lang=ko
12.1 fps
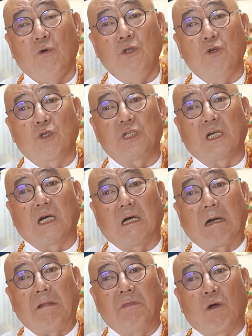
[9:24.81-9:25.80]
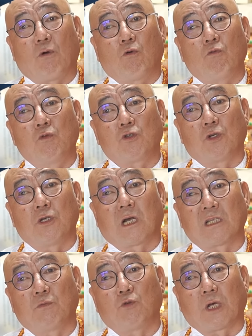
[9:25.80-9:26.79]
원희룡 씨가 안 나오고 국무총리로
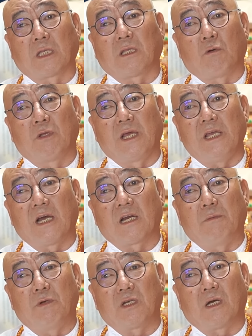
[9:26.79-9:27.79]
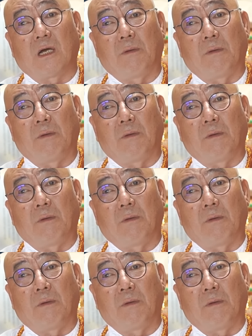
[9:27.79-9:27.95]
갔으면 좋겠다고 내 이야기를 한번